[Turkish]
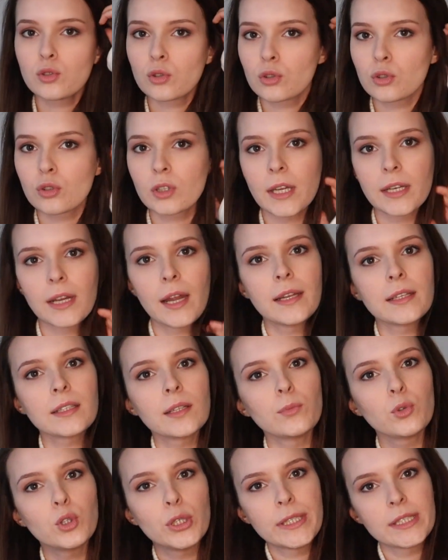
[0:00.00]
Çünkü
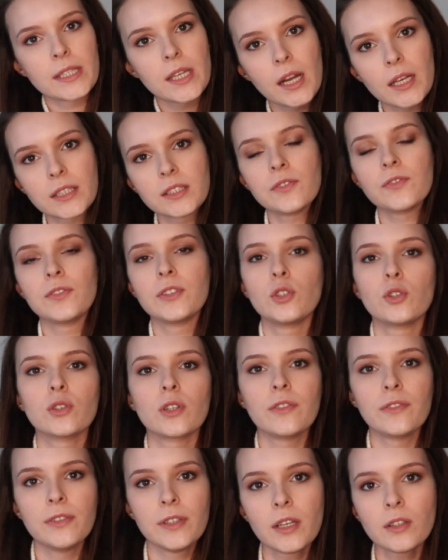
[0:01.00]
genellikle bu interaktif
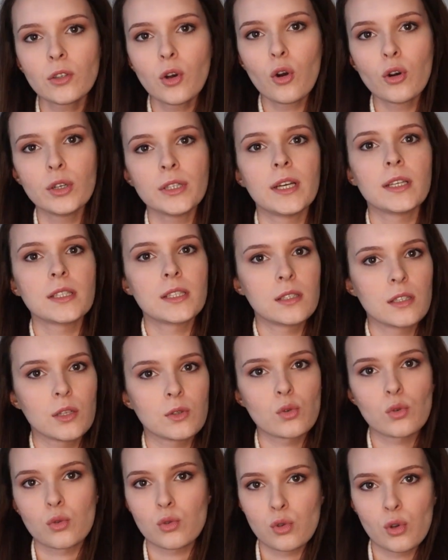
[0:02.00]
videoları falan oradan size
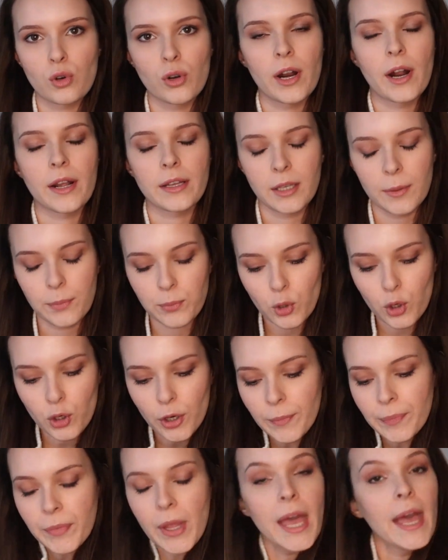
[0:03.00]
soru sorarak
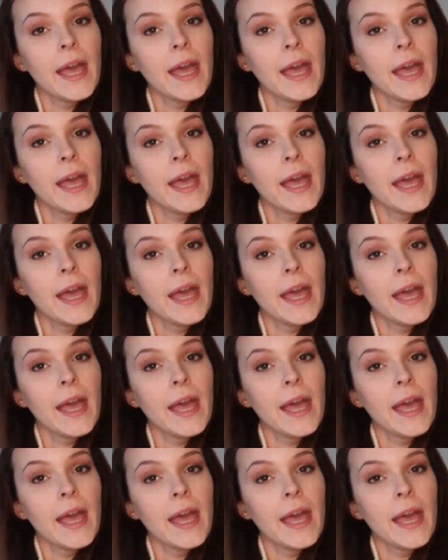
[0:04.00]
yapıyorum.